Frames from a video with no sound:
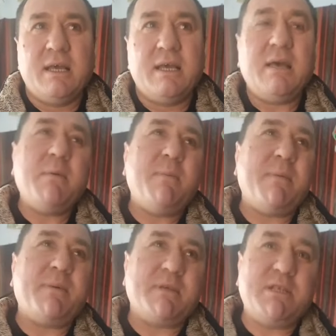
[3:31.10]
Я бы
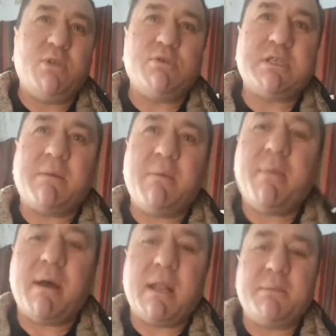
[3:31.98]
попросил ее
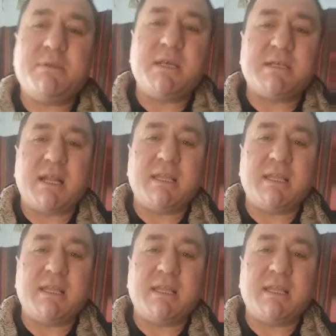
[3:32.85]
сама, бы она сейчас